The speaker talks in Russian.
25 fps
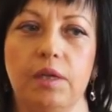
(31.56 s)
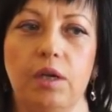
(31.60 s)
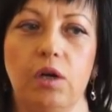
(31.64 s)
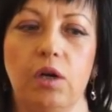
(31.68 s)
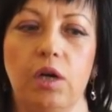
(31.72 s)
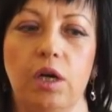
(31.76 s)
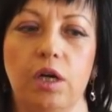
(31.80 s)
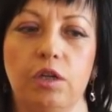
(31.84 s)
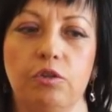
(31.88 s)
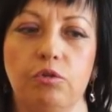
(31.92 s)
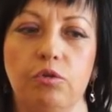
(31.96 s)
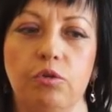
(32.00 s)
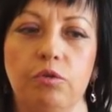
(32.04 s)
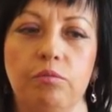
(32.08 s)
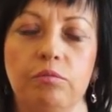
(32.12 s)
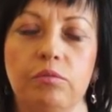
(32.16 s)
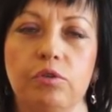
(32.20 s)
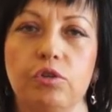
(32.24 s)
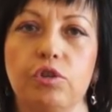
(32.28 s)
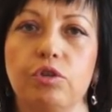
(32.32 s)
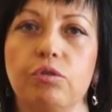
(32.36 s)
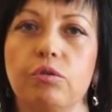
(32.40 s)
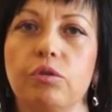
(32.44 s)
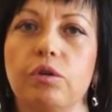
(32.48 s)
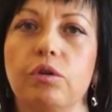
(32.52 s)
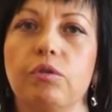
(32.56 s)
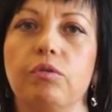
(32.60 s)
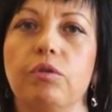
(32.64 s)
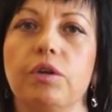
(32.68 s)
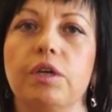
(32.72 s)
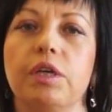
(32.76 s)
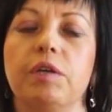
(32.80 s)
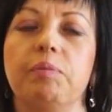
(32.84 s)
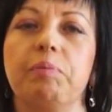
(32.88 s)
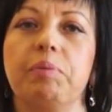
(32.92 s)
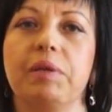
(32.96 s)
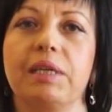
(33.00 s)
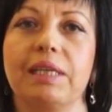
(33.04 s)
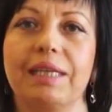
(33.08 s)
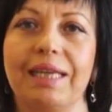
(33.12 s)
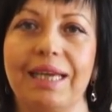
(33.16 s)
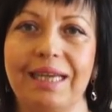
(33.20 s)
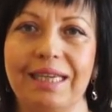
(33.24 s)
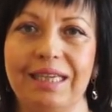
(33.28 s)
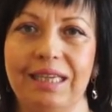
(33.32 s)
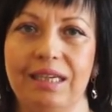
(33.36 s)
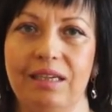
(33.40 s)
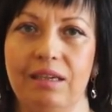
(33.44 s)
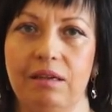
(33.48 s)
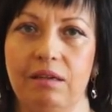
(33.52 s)
о том, что такое
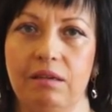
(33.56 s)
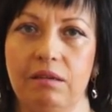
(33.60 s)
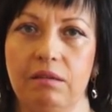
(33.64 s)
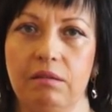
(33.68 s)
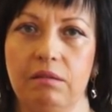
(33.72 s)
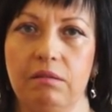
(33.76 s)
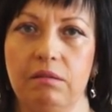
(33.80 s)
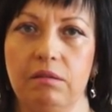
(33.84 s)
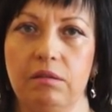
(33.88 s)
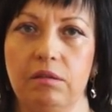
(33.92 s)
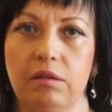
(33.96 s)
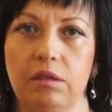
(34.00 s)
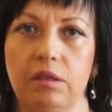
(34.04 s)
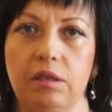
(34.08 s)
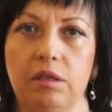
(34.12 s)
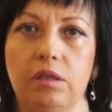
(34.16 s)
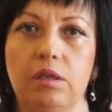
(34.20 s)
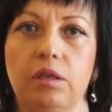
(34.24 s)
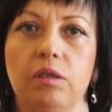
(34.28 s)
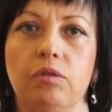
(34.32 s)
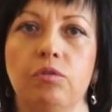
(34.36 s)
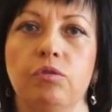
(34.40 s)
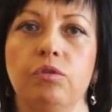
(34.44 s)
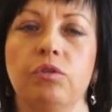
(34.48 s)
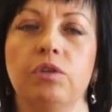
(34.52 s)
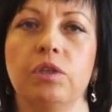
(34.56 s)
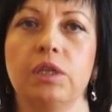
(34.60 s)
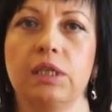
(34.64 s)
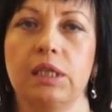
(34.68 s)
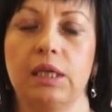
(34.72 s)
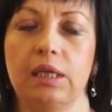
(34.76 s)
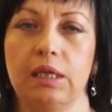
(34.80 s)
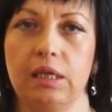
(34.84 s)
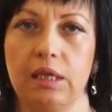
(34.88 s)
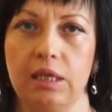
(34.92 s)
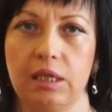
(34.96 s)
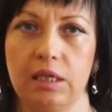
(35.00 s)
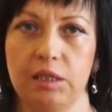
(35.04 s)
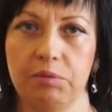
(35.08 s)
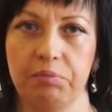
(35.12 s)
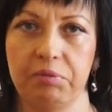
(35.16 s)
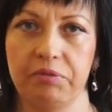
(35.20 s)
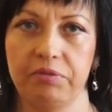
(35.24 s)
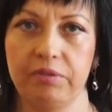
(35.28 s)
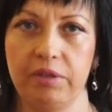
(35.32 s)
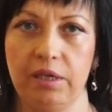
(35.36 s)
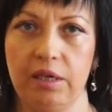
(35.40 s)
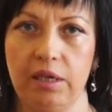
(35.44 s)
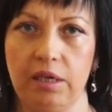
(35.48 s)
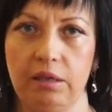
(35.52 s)
гипертония. И он несколько раз
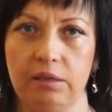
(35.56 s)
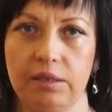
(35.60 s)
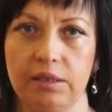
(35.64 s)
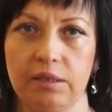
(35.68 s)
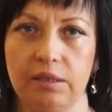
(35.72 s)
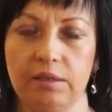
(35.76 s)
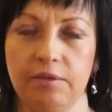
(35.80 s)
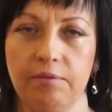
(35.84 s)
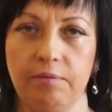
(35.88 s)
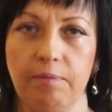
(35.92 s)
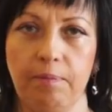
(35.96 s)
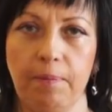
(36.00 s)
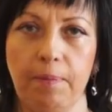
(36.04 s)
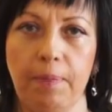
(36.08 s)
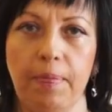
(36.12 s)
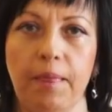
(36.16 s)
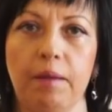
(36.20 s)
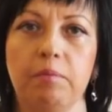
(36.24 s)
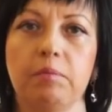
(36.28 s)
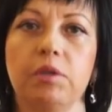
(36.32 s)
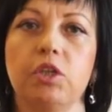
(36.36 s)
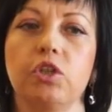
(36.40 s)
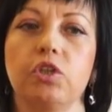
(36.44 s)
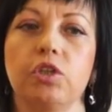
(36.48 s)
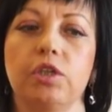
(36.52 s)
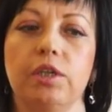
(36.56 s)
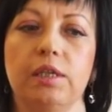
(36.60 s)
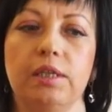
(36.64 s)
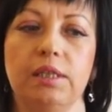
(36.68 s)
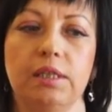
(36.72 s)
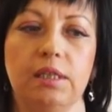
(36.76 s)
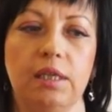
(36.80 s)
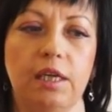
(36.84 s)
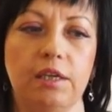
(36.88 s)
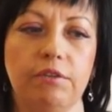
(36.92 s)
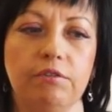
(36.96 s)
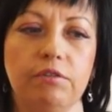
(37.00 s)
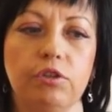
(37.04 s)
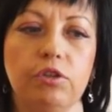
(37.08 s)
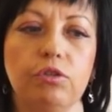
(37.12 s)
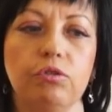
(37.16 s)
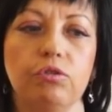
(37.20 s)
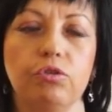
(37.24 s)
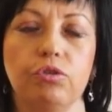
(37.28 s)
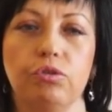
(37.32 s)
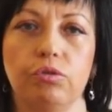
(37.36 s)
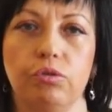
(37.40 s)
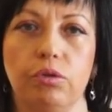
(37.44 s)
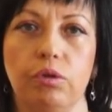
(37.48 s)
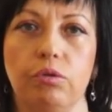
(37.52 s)
повторялся. Мы решили снять
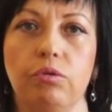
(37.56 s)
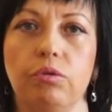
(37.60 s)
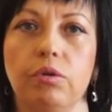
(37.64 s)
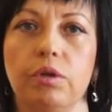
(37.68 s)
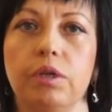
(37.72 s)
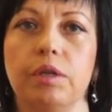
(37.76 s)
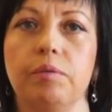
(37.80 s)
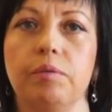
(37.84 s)
видео, что такое